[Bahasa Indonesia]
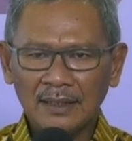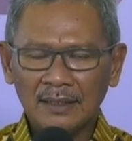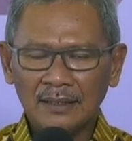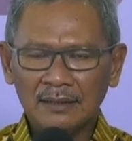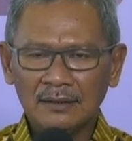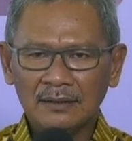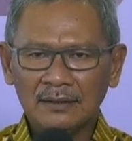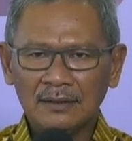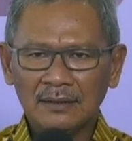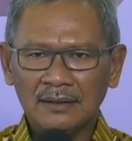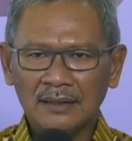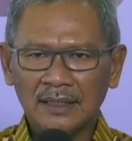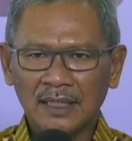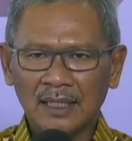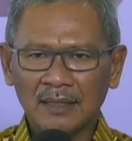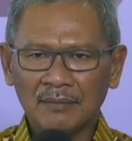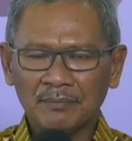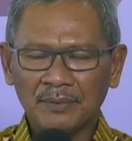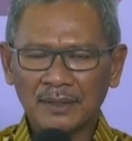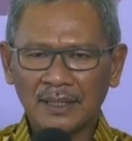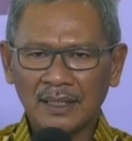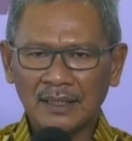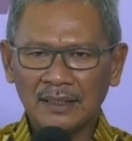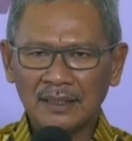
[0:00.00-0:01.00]
baik
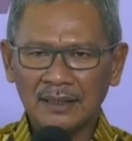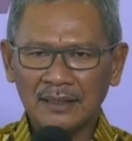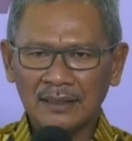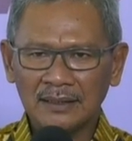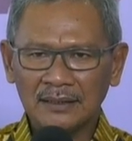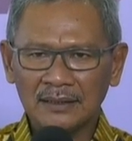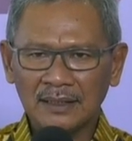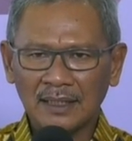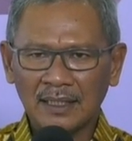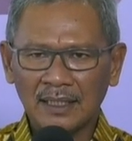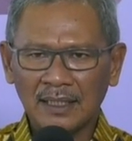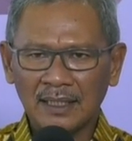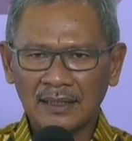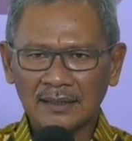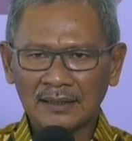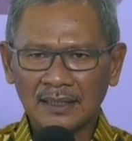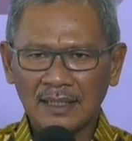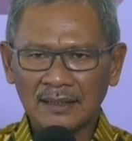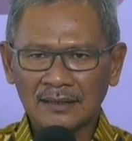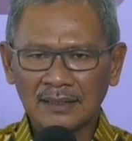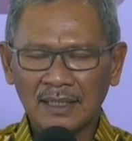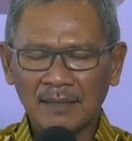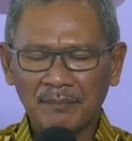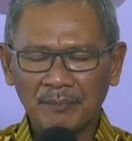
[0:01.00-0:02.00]
yang berada di
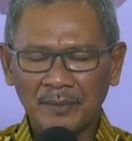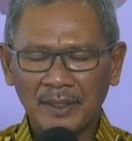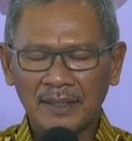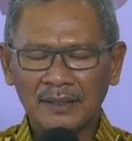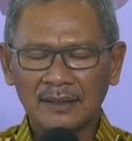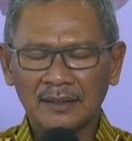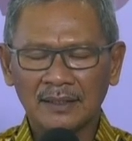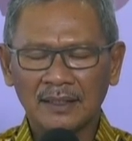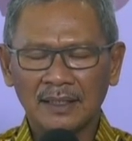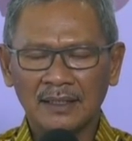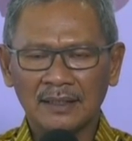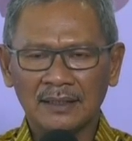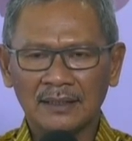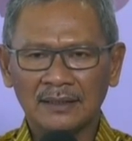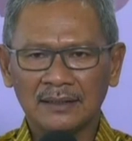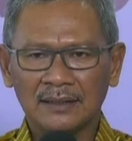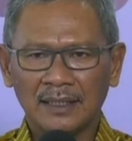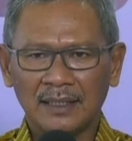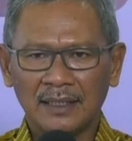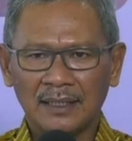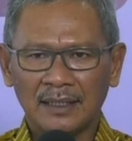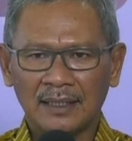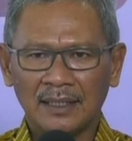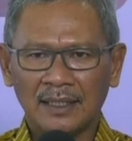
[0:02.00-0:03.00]
Jakarta sampai
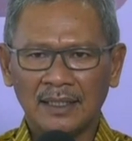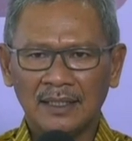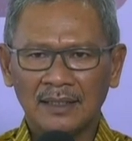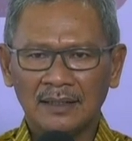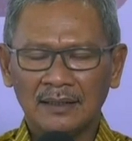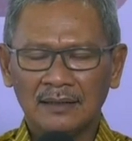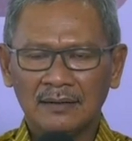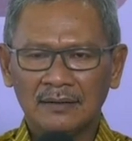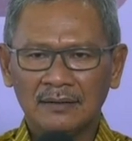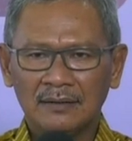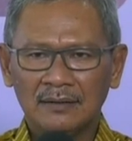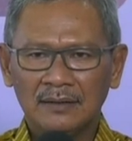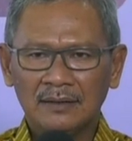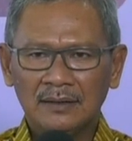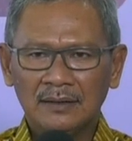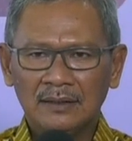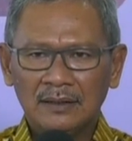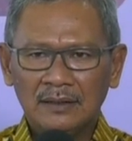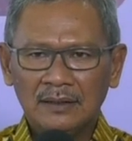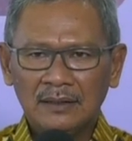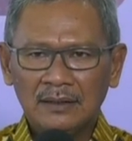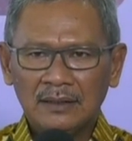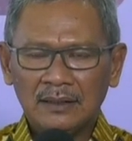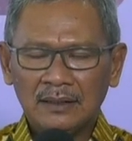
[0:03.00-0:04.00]
dengan ke daerah.
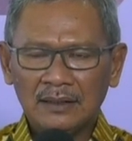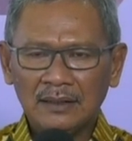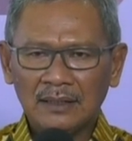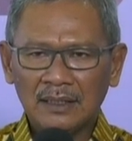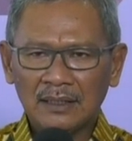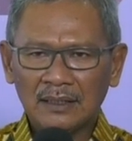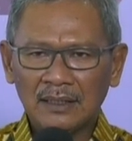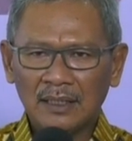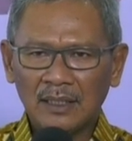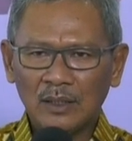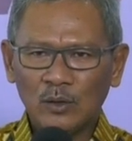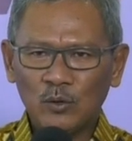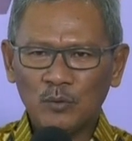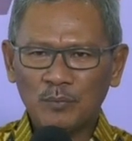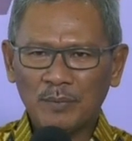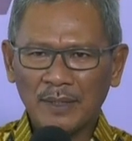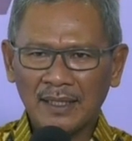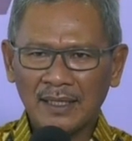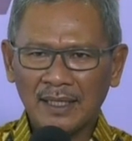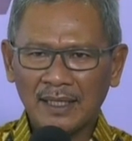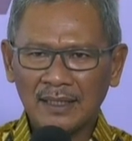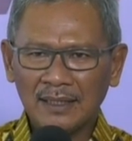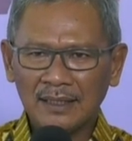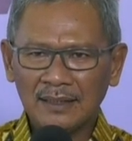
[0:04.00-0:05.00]
Ini adalah
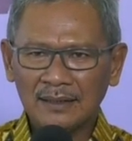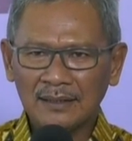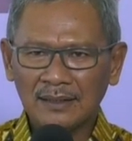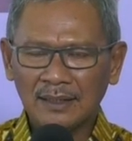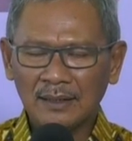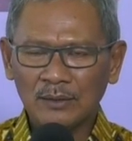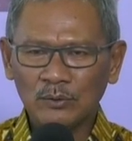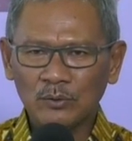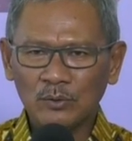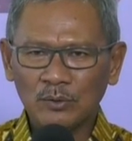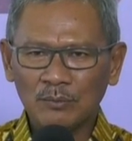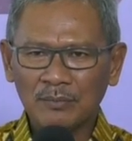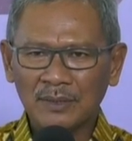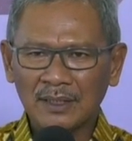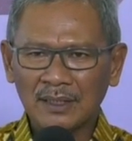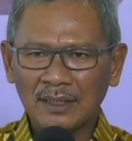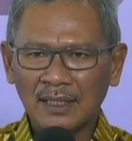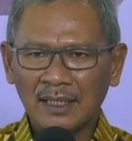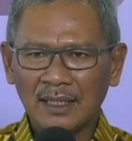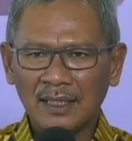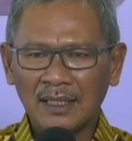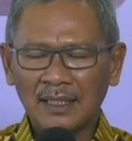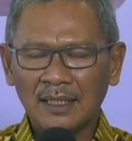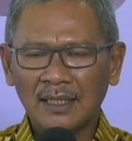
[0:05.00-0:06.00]
upaya kita
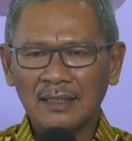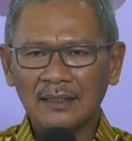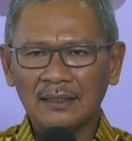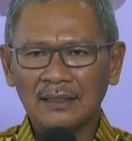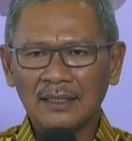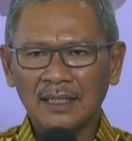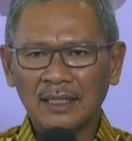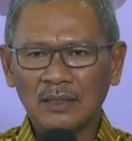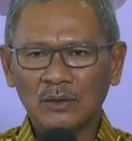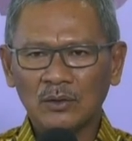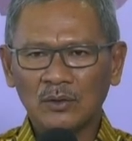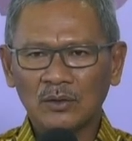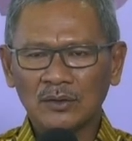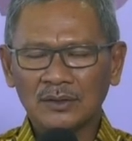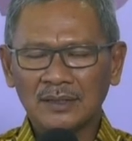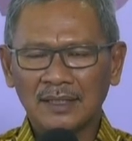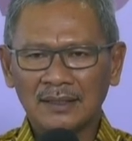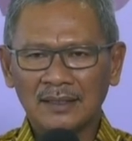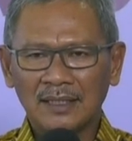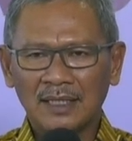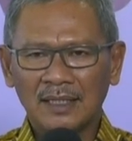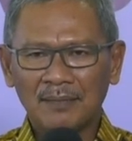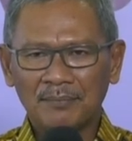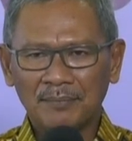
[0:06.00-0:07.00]
untuk menegakkan
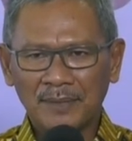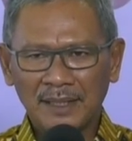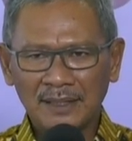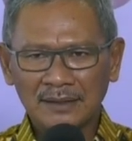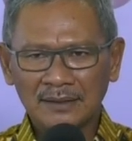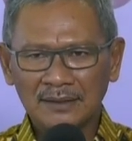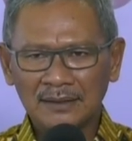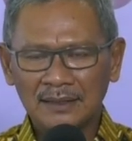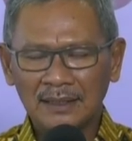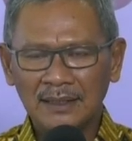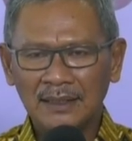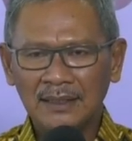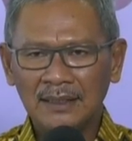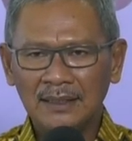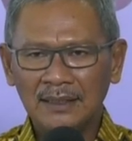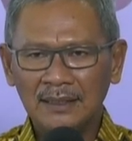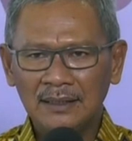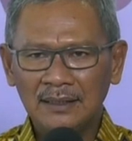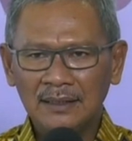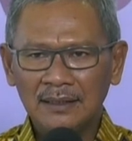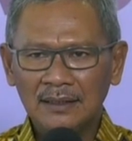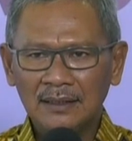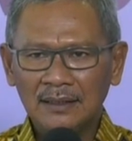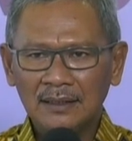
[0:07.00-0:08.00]
diagnosa dengan
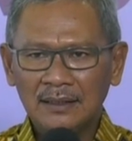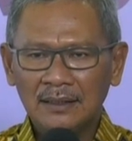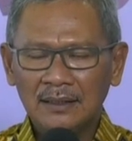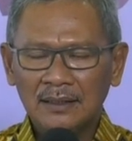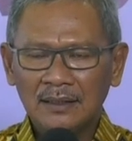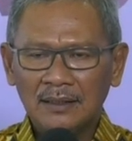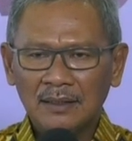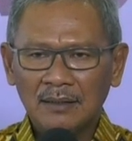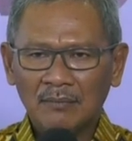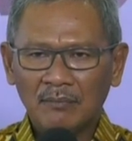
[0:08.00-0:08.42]
pasti